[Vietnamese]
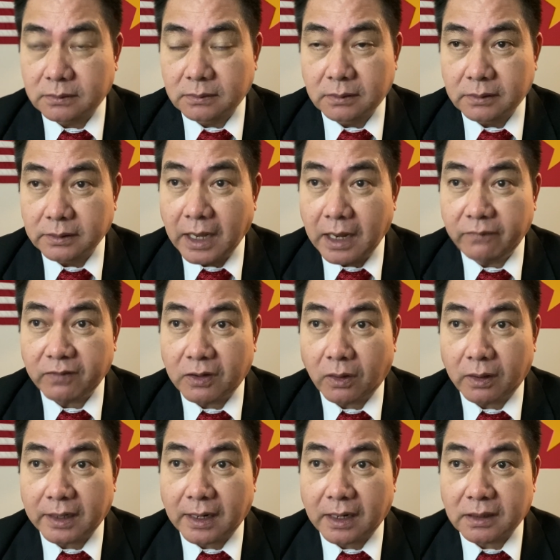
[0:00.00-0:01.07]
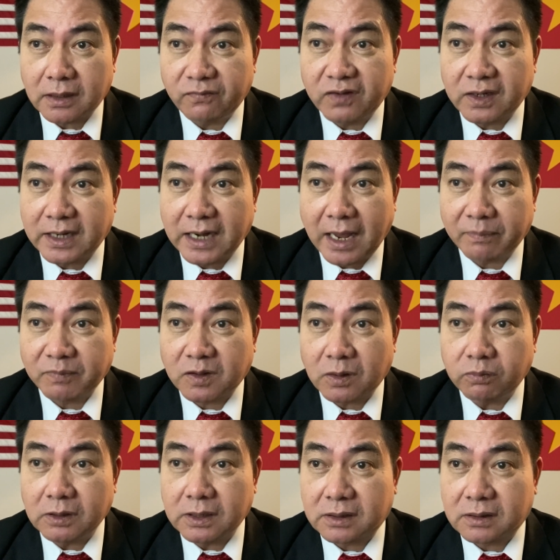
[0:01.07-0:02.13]
đến và nói rằng là cái Việt Nam
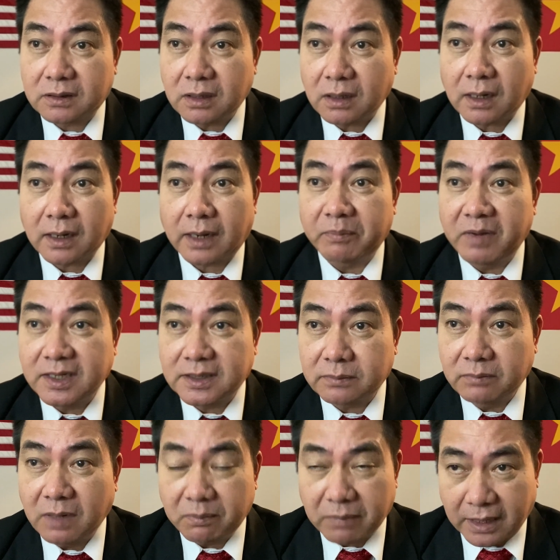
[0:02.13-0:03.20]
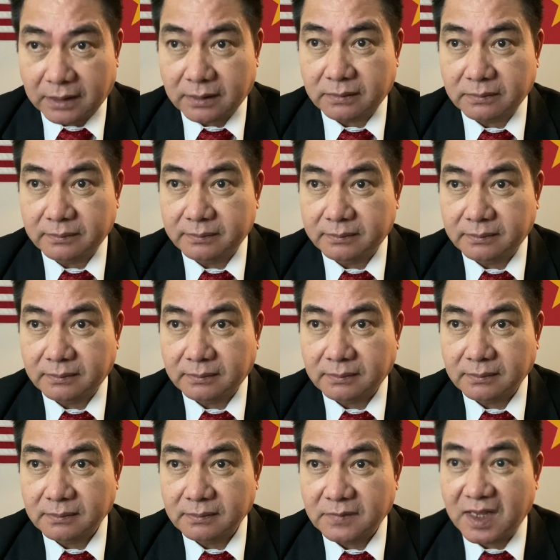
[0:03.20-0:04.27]
chống dịch rất là minh minh bạch
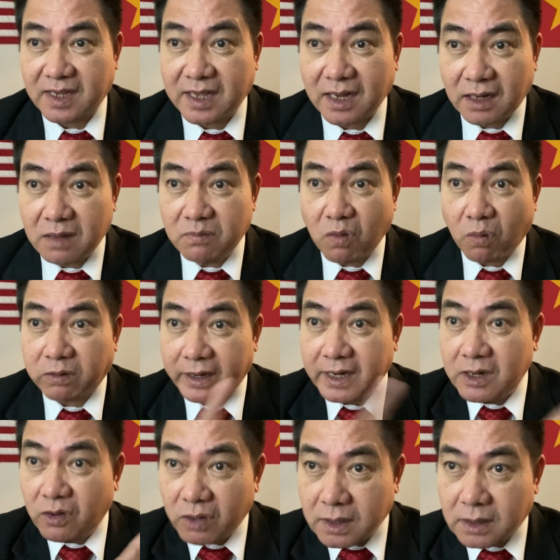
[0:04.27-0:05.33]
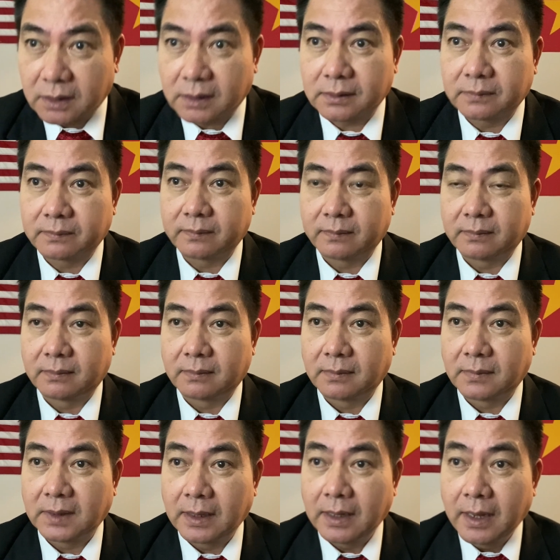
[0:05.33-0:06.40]
thì các linh mục là đi nói ngược
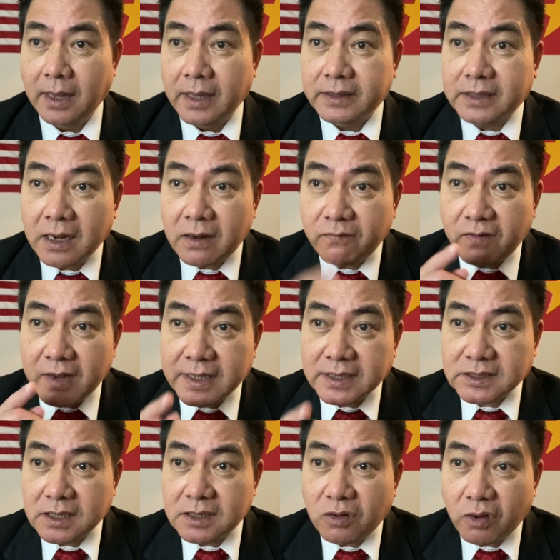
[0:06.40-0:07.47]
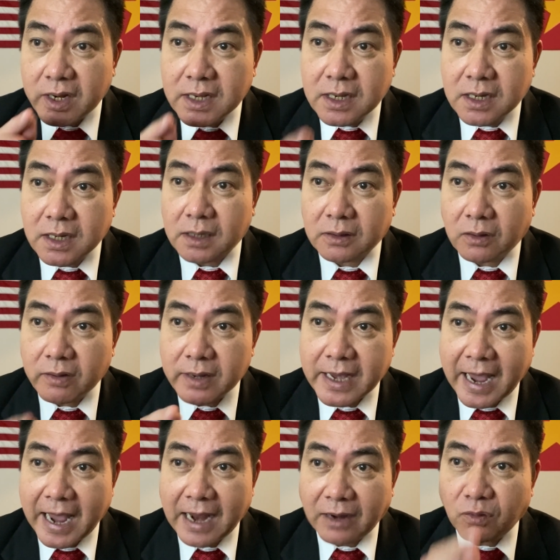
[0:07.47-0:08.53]
chính vì cái sự nói ngược nói
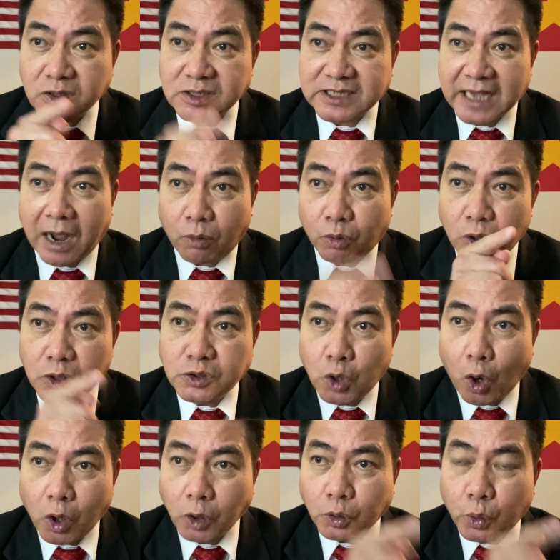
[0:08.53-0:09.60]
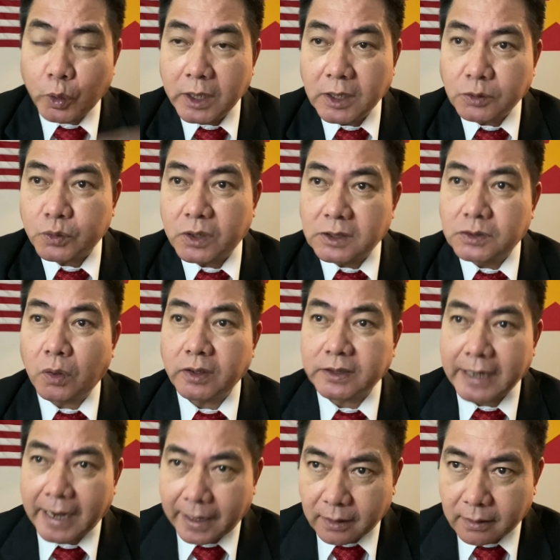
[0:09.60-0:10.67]
ngang nói xạo nói dối tuyên truyền dối
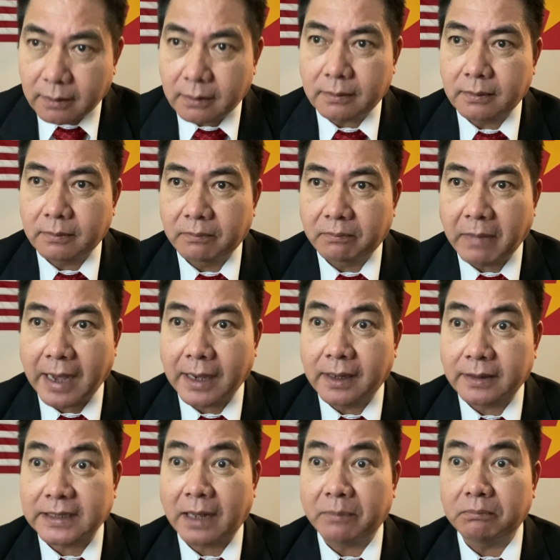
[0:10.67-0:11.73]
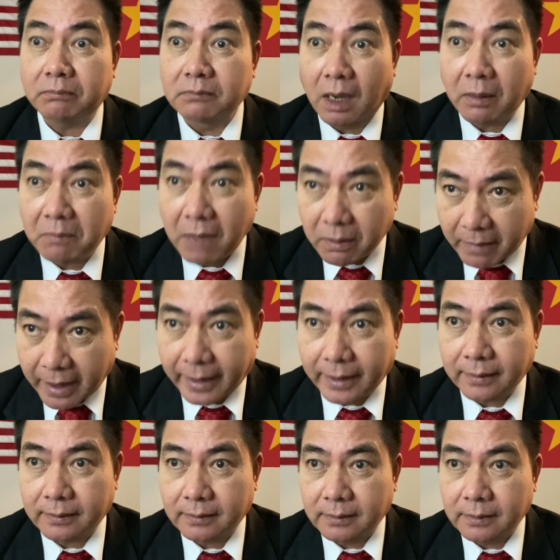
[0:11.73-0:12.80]
trá đó mà người ta bực bất mãn
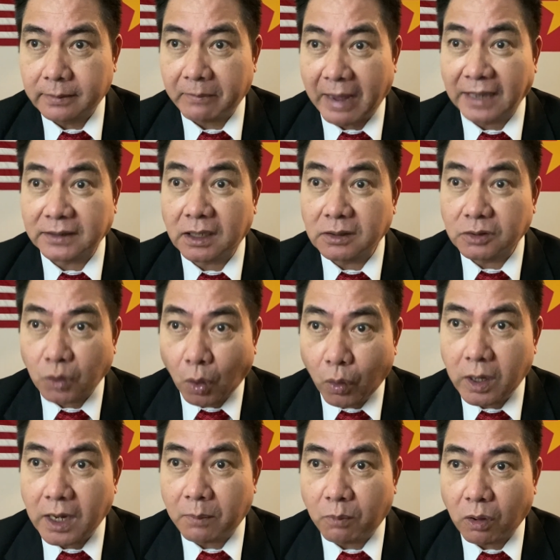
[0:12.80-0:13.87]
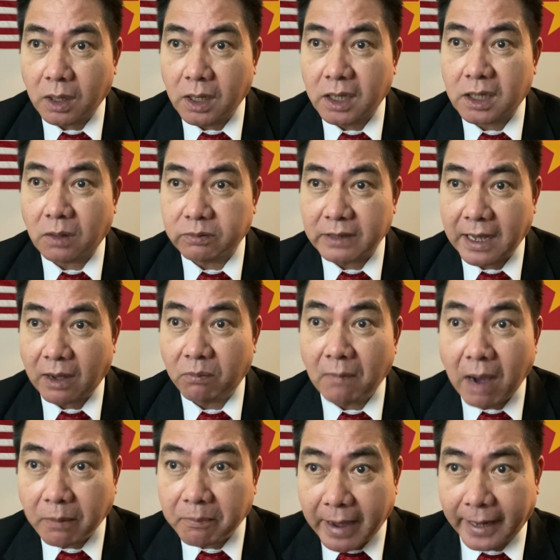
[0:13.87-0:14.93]
bản thân tôi là một người công giáo
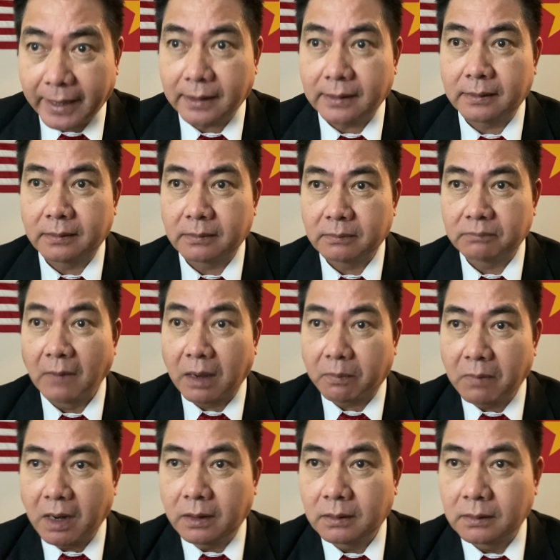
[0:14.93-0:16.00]
bất mãn bực mình